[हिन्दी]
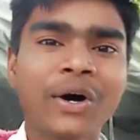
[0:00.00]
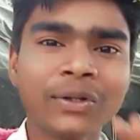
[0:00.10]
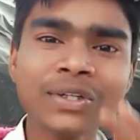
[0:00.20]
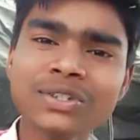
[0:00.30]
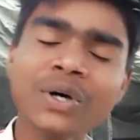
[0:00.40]

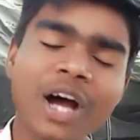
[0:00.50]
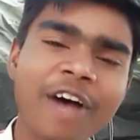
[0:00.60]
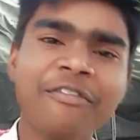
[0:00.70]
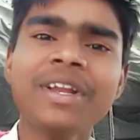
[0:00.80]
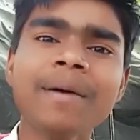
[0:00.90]
और दोस्तों
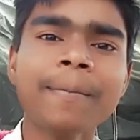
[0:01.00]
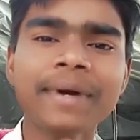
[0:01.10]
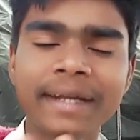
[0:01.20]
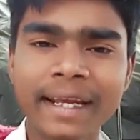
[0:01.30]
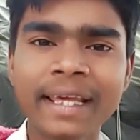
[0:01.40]
अभी ना
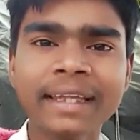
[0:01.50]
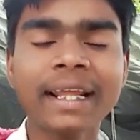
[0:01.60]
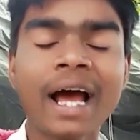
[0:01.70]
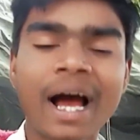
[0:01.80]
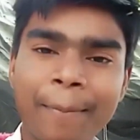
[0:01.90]
अपने डेली की
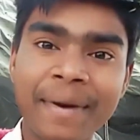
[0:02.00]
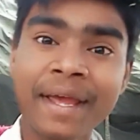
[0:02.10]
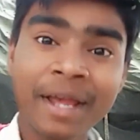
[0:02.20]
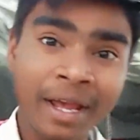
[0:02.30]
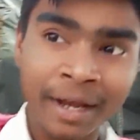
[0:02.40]
तरह
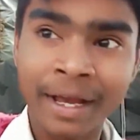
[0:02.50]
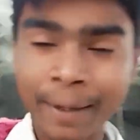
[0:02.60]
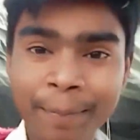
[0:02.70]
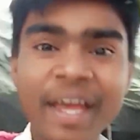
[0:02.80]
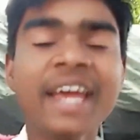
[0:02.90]
अपने
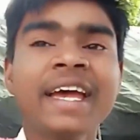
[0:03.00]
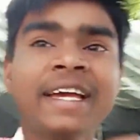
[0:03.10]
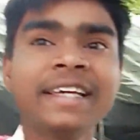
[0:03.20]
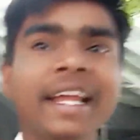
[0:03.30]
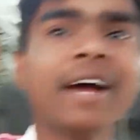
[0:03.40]
घर पे ये